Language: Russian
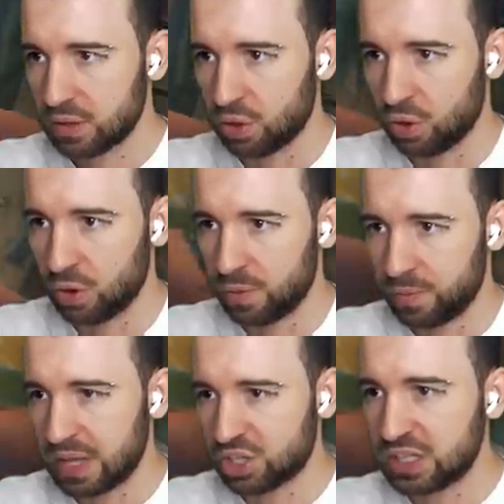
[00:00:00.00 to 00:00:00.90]
Ну,
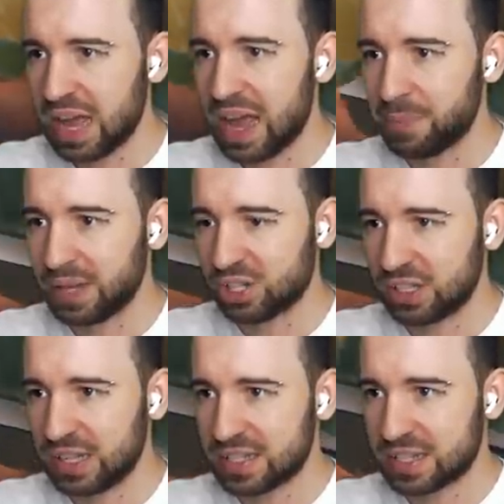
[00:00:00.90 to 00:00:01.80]
положить... А,
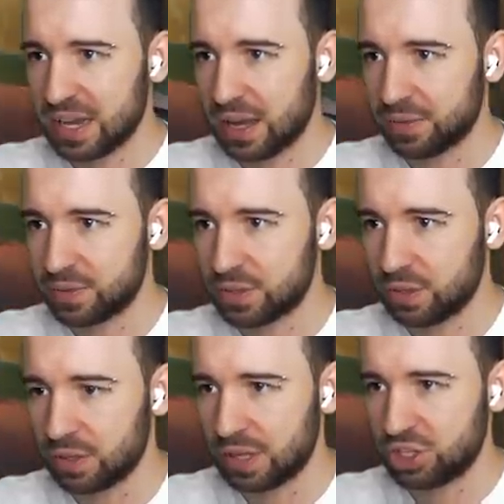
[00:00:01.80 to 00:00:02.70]
положить доска.
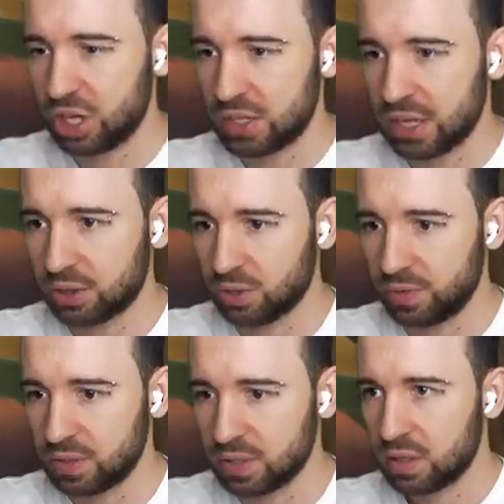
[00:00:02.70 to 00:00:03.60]
Все, начать
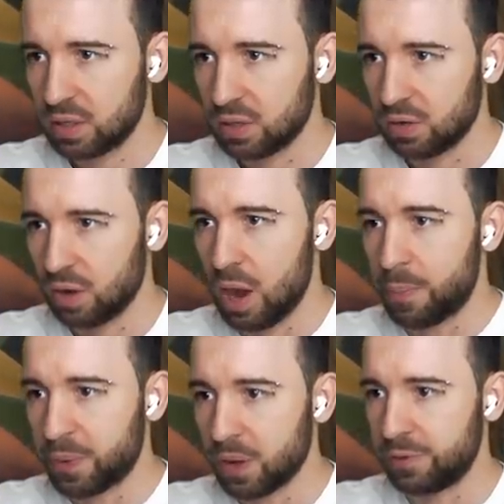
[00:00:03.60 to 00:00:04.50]
готовить.
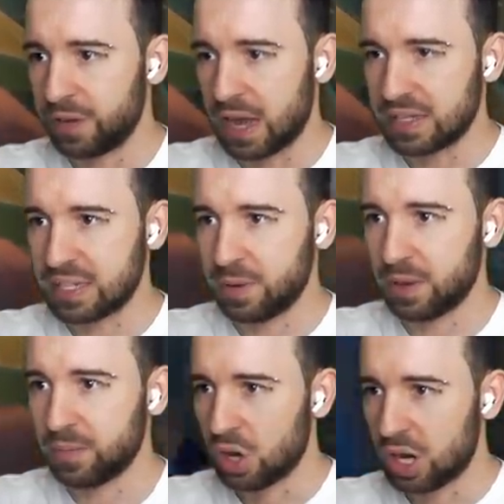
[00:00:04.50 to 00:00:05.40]
Оп, нифига
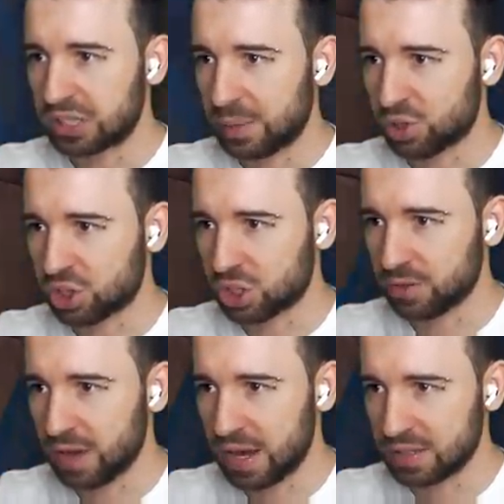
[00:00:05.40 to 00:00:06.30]
себе. Ох, там
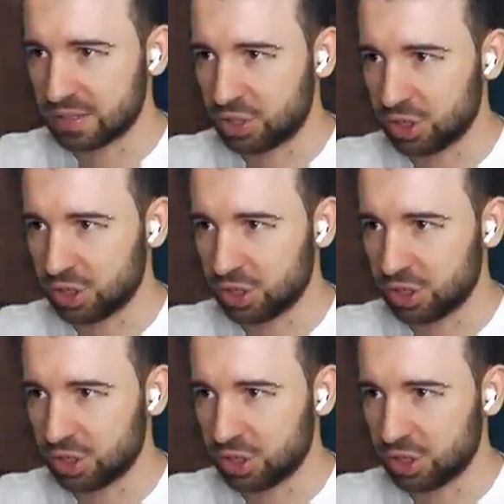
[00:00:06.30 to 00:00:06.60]
шкварится